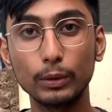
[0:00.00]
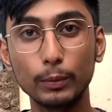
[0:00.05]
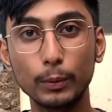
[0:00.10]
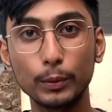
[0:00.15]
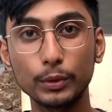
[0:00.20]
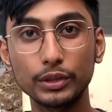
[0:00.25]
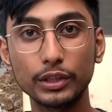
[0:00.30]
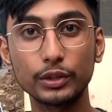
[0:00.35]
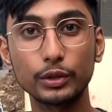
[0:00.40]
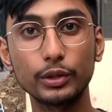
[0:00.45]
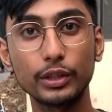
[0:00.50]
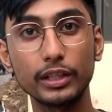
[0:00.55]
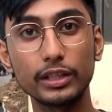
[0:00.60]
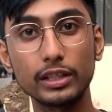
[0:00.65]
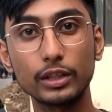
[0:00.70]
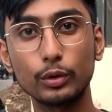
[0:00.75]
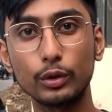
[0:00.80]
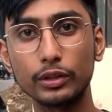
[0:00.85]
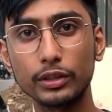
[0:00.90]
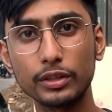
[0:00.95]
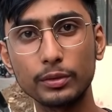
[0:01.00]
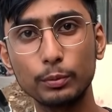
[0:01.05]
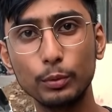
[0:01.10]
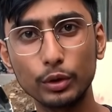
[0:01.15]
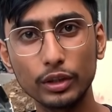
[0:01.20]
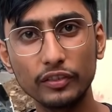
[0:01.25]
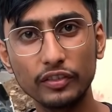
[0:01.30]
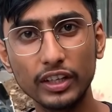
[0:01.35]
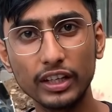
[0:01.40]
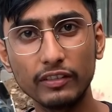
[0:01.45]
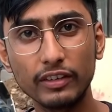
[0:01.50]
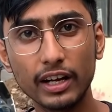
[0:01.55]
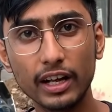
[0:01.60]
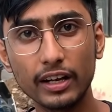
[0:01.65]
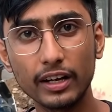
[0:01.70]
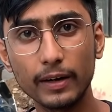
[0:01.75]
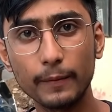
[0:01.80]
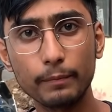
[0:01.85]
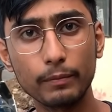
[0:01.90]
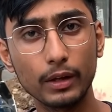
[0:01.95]
मोमोज़ का जो टेस्ट है थोड़ा सा स्मोकी फ्लेवर आ
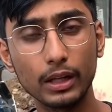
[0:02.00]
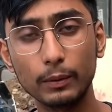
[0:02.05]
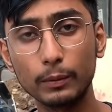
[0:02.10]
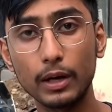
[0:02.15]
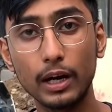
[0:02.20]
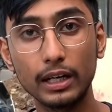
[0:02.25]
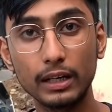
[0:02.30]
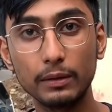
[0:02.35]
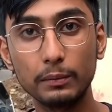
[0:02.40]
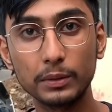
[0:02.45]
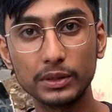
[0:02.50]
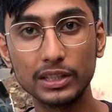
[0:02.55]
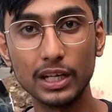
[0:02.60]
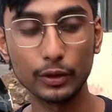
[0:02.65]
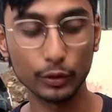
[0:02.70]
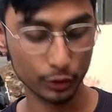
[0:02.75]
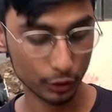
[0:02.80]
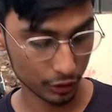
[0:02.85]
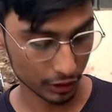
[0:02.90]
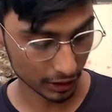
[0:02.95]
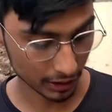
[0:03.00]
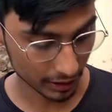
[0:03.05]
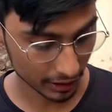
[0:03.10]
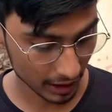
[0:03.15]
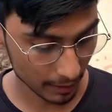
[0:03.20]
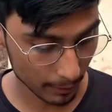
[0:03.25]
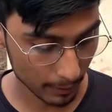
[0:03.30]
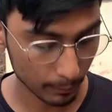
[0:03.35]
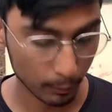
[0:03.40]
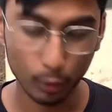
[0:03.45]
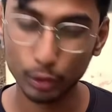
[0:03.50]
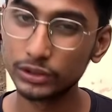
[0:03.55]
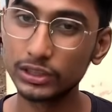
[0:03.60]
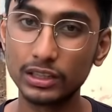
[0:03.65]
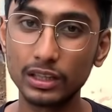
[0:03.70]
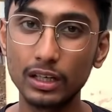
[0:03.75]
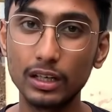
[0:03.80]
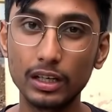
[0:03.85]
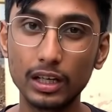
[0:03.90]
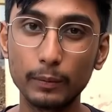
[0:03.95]
रहा है मतलब खाने में मज़ा आ रहा है जो चटनी है भाई बहुत ज़्यादा
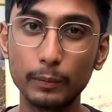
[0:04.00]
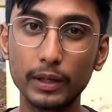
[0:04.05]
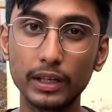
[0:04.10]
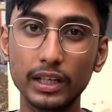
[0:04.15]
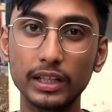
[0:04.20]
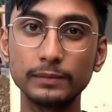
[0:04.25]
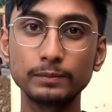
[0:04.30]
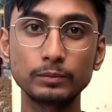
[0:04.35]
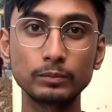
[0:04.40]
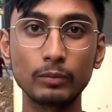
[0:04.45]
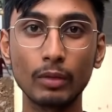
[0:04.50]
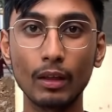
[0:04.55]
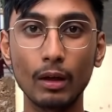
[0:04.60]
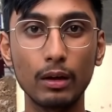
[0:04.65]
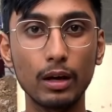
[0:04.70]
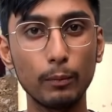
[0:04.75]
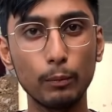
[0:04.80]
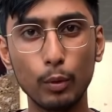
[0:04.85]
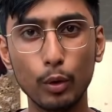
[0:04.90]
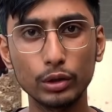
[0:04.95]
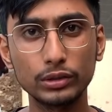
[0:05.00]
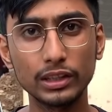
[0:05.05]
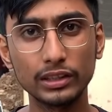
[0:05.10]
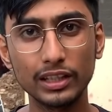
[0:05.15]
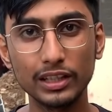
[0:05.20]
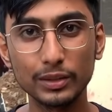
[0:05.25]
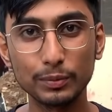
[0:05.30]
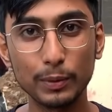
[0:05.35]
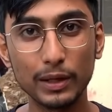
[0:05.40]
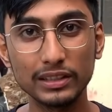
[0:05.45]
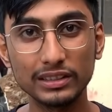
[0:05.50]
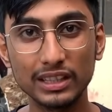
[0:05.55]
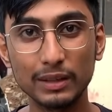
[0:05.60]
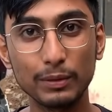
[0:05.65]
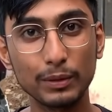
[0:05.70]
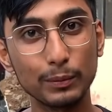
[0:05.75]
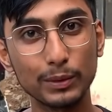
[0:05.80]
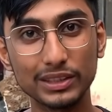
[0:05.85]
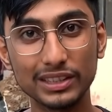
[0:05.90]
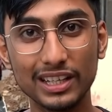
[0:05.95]
अल्टीमेट है मतलब बहुत ज़्यादा ही स्पाइसी है पर
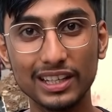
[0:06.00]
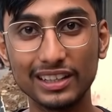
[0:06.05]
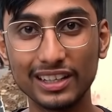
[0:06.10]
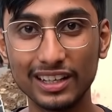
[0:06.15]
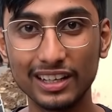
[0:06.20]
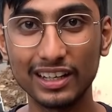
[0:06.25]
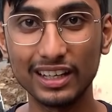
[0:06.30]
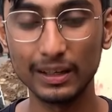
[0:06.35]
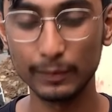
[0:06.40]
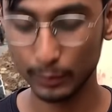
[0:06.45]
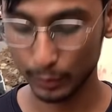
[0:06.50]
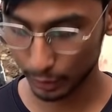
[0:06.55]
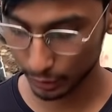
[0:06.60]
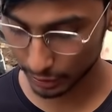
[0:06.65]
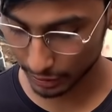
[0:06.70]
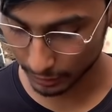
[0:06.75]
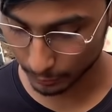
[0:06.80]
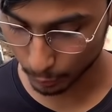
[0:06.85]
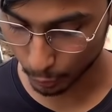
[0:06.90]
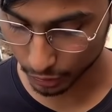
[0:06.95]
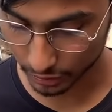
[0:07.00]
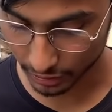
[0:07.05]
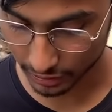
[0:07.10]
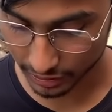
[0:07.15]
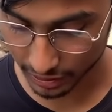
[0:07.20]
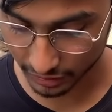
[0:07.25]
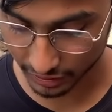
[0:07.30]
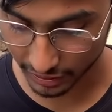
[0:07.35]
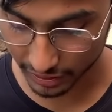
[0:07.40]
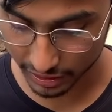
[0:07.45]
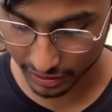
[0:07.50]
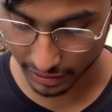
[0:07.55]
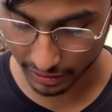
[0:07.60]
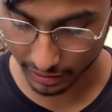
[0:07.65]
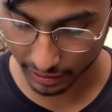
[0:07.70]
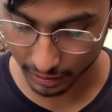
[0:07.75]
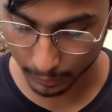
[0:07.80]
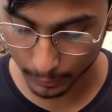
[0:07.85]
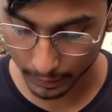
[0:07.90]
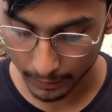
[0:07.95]
मज़ा आ गया खाने में और बहुत अच्छा टेस्ट है
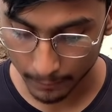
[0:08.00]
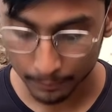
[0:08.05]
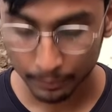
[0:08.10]
इनका भी